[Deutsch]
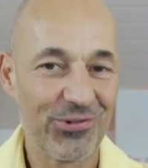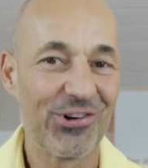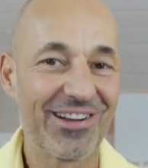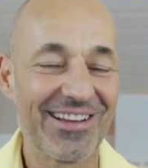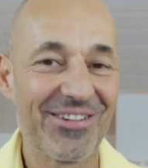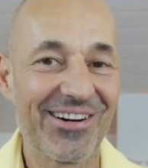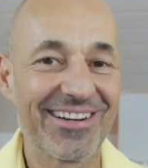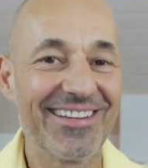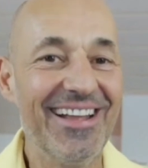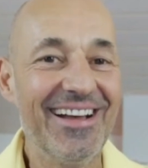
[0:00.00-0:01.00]

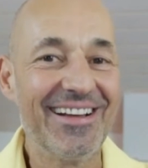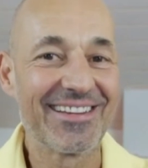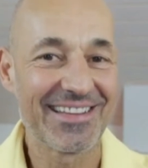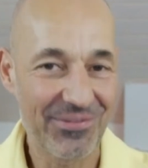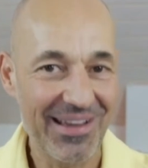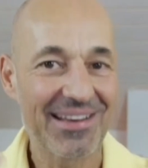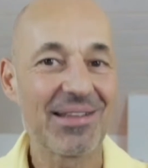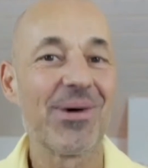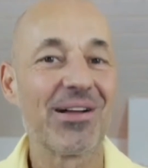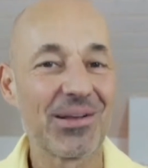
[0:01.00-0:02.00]
vorgewarnt, ich
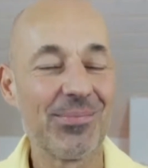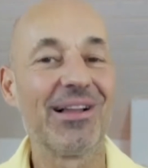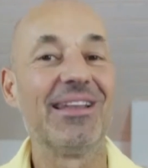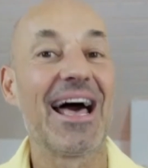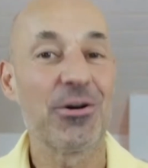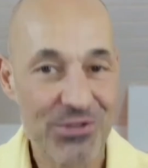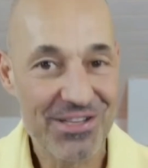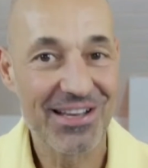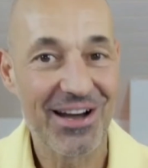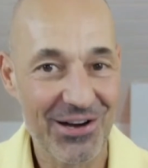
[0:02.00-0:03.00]
werde manchmal
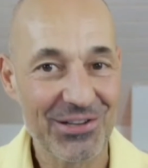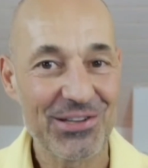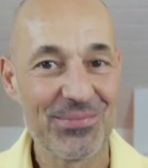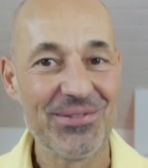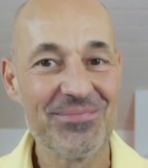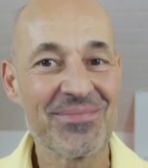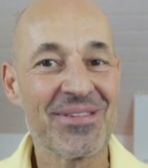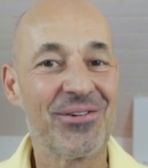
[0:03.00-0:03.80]
laut atmen